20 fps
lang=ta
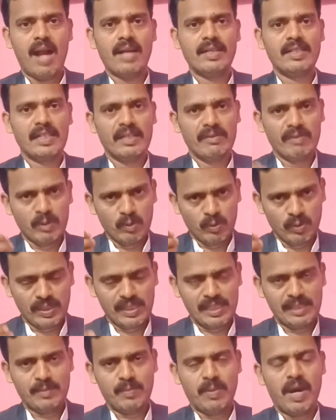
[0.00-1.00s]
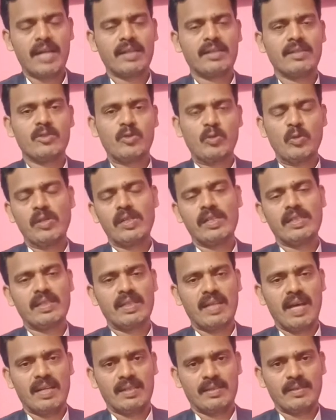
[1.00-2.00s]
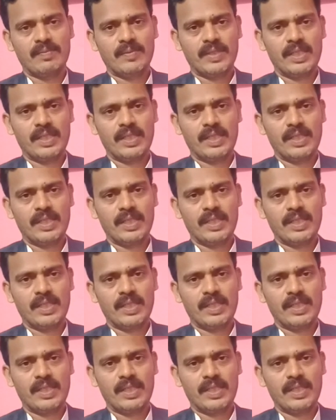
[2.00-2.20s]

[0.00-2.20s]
ஆண்டவர் உங்களை பார்த்து சொல்லுகிறார்